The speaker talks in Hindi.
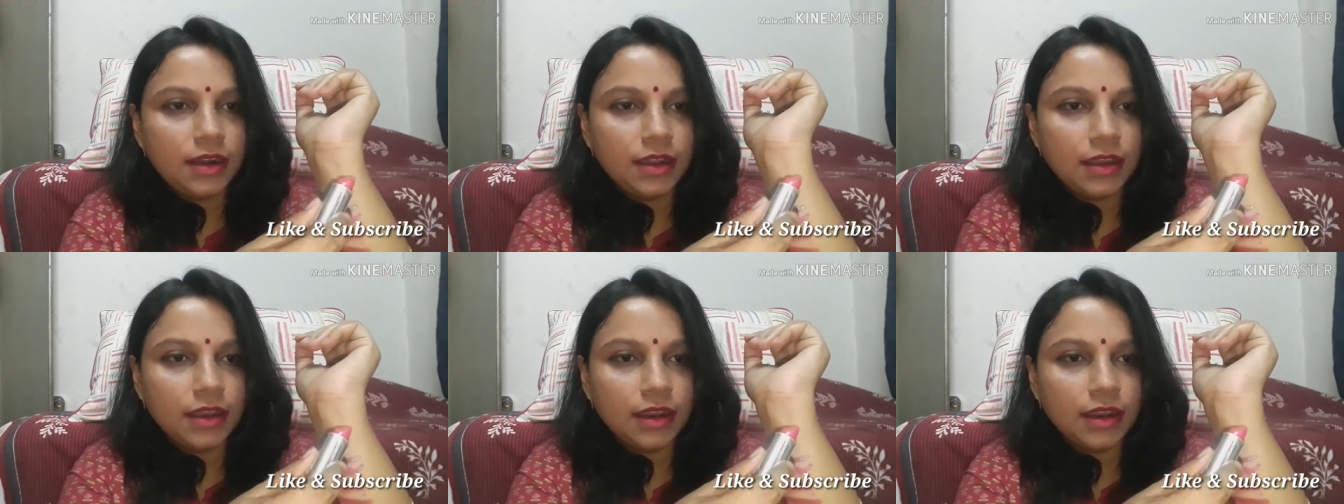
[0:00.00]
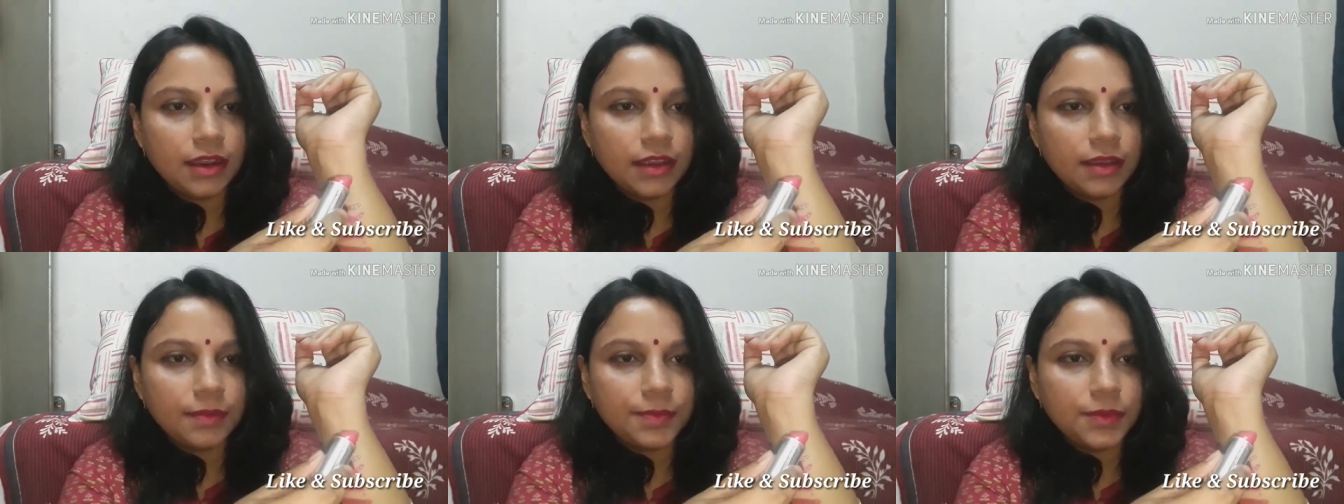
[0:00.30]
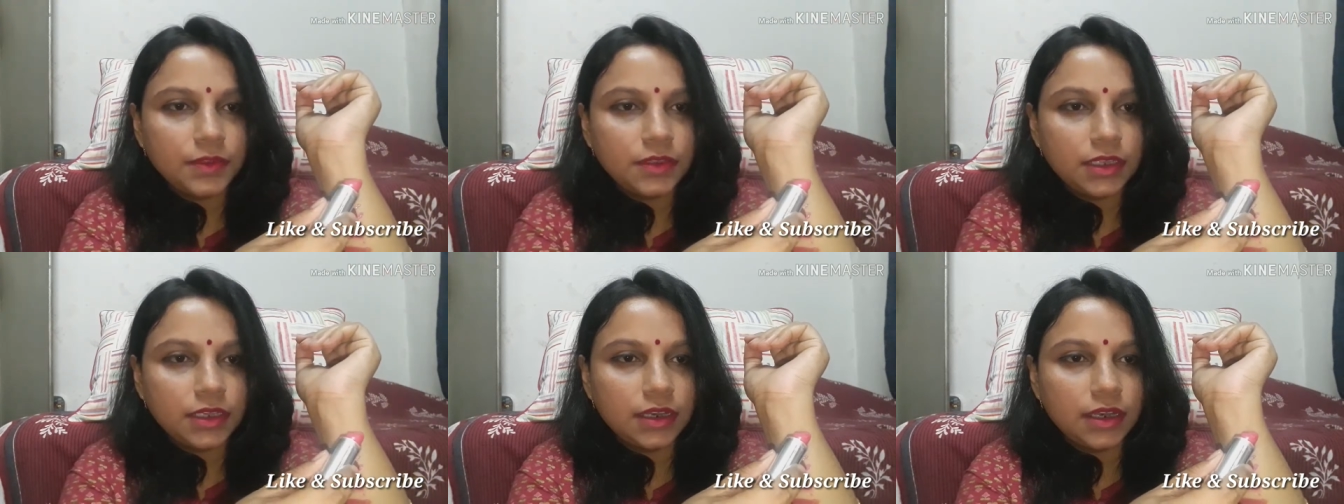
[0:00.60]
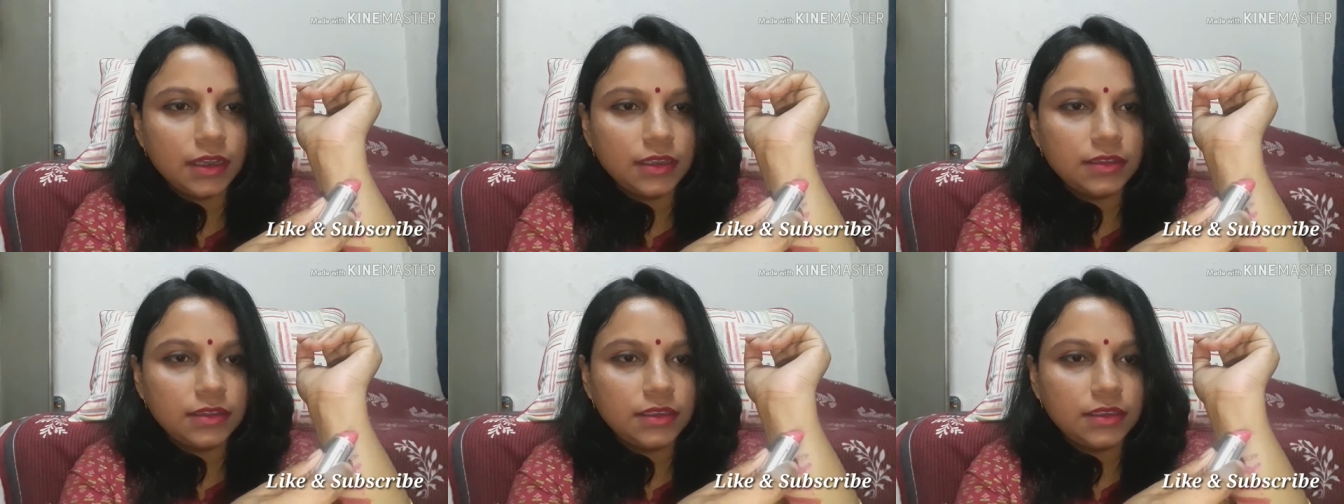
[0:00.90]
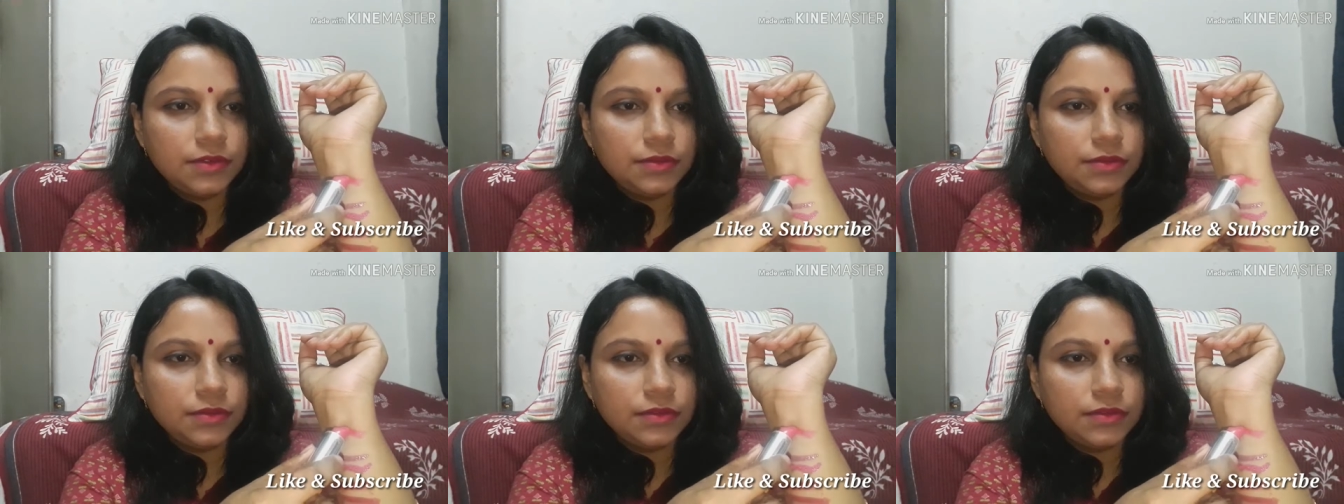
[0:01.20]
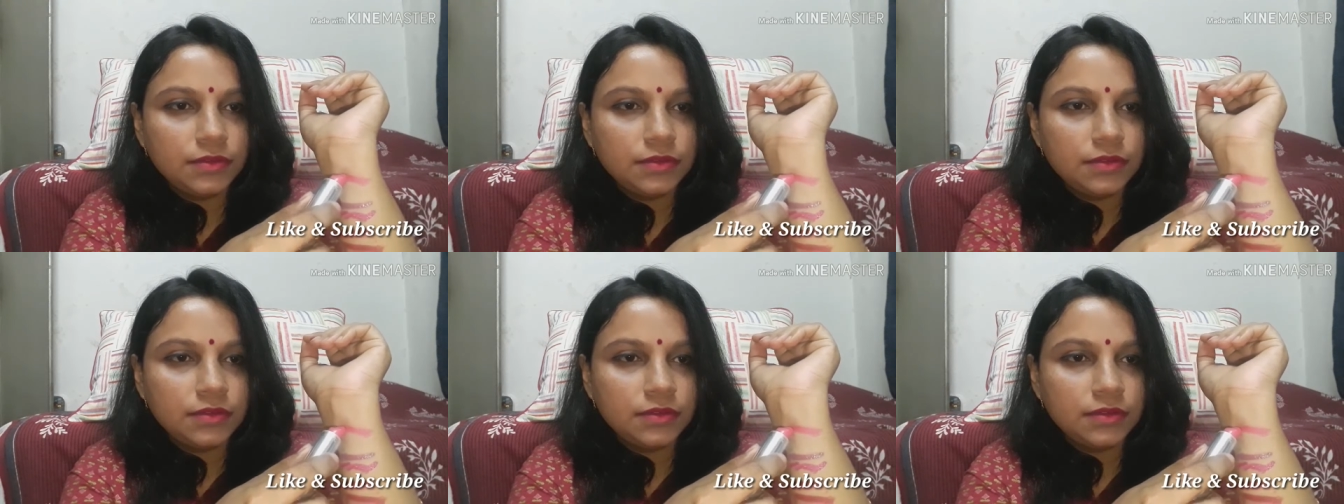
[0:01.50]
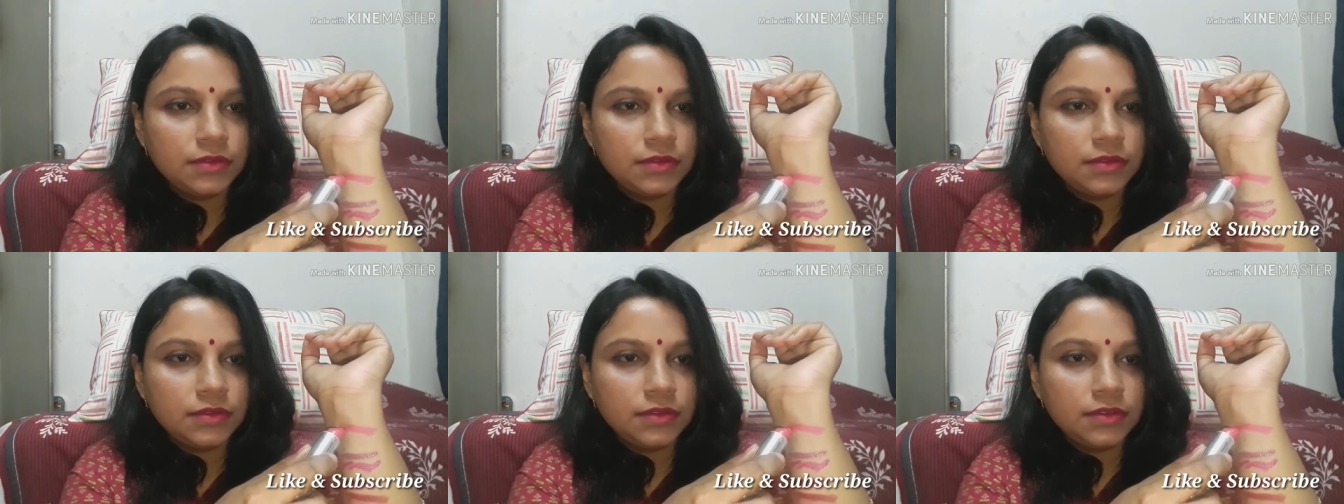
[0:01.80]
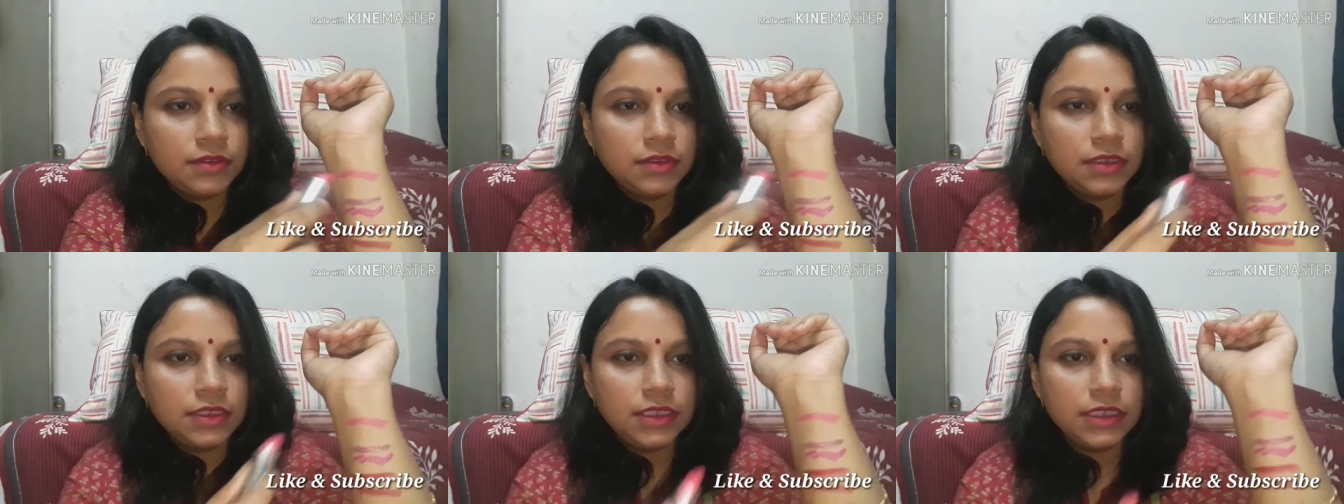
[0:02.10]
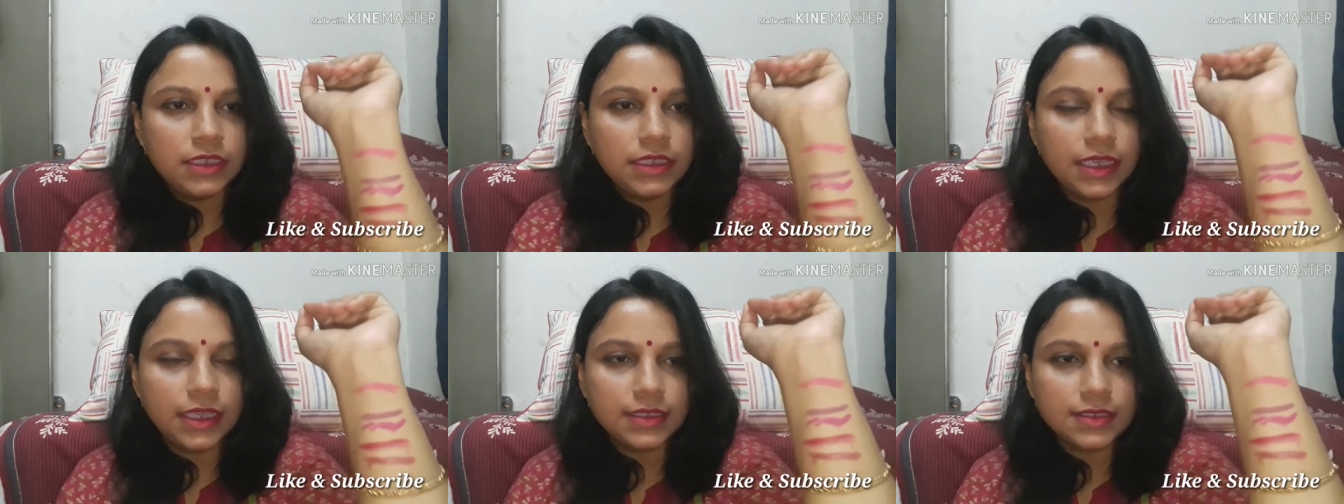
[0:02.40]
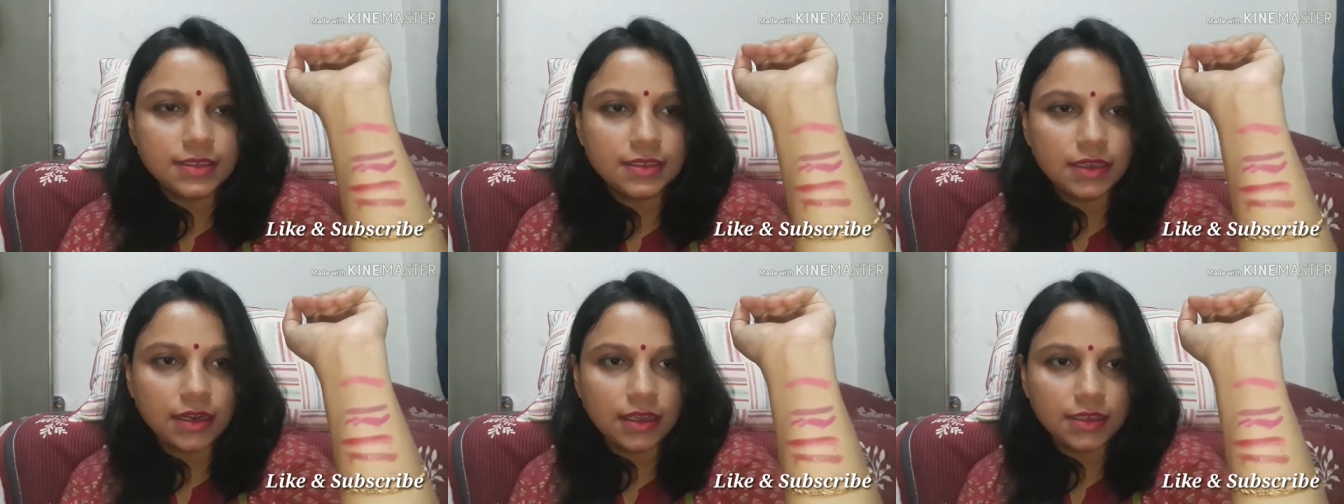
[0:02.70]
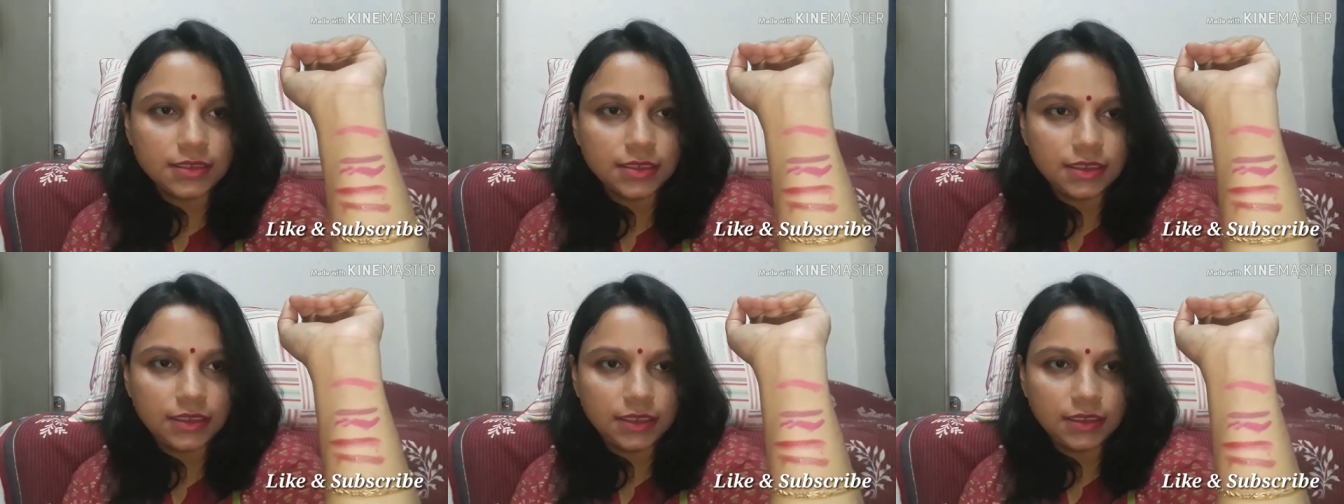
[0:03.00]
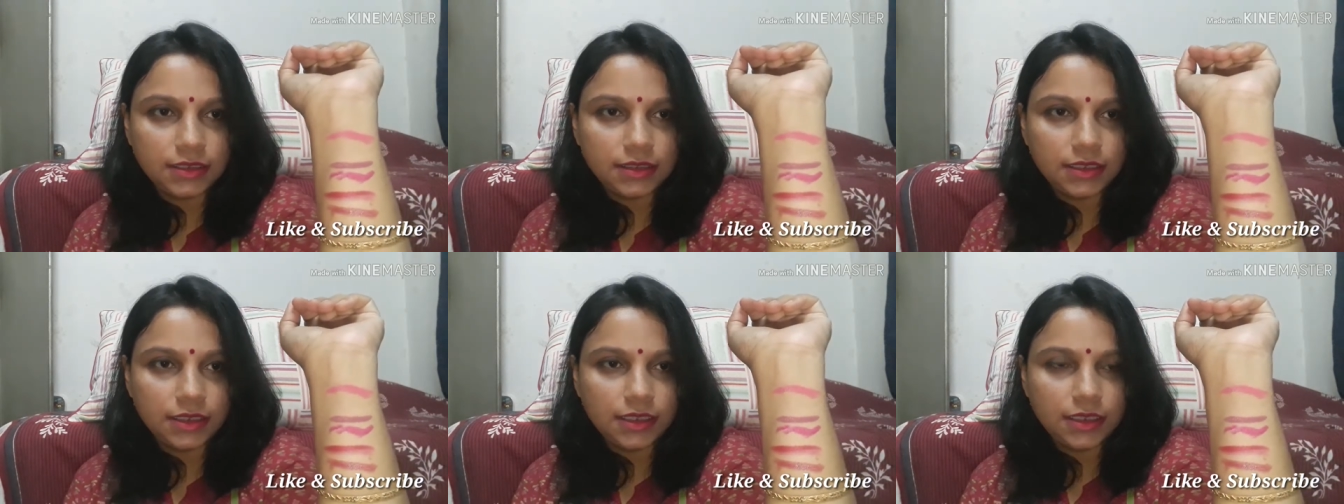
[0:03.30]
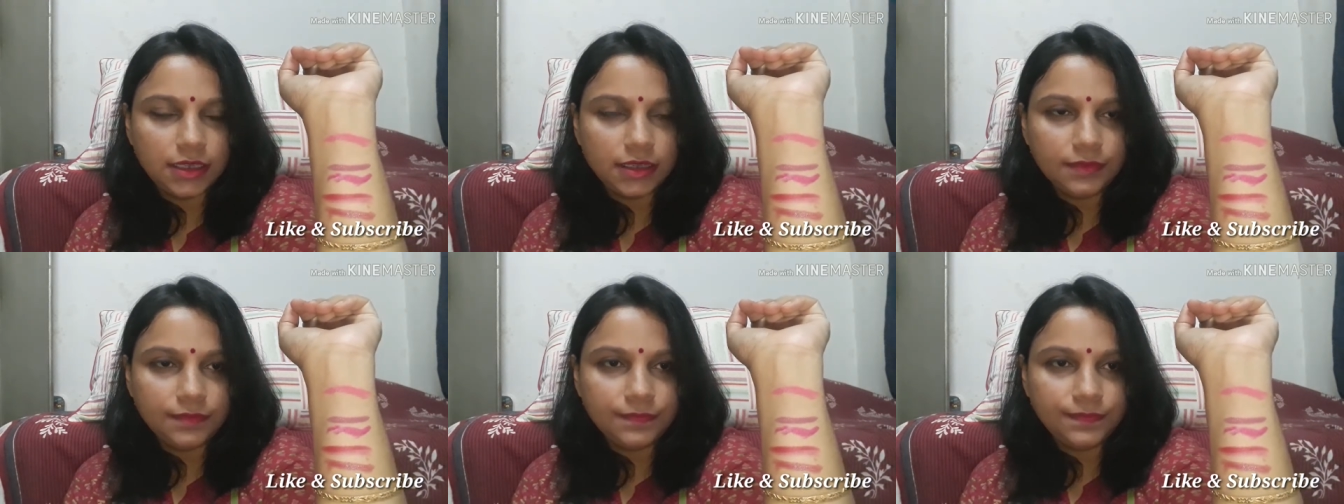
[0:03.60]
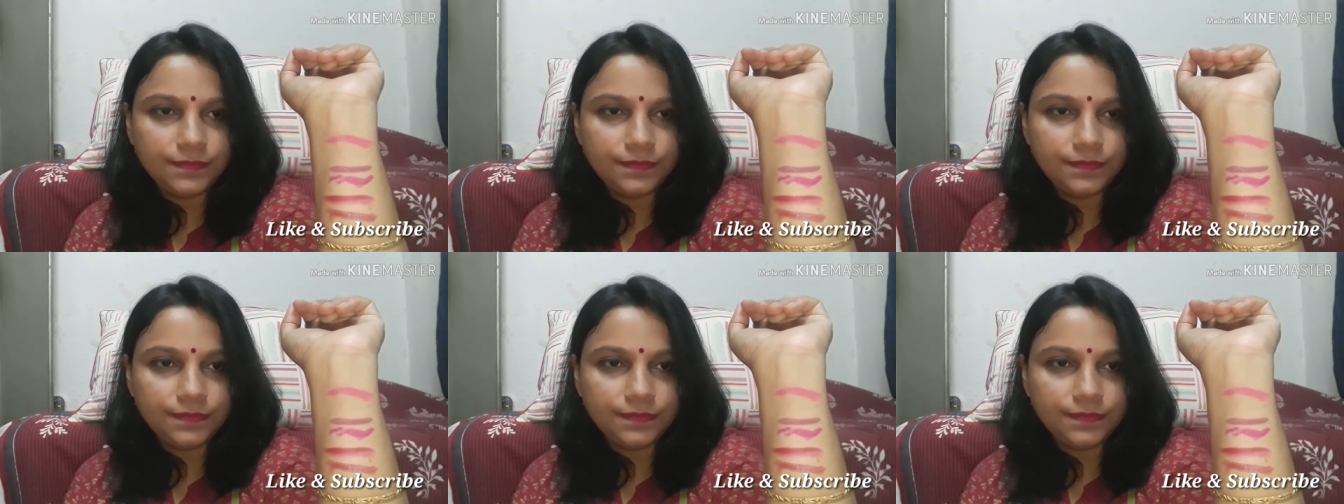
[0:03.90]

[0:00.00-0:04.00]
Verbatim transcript: लगा के आपको दिखाती हूँ ये इस तरह से दिखती है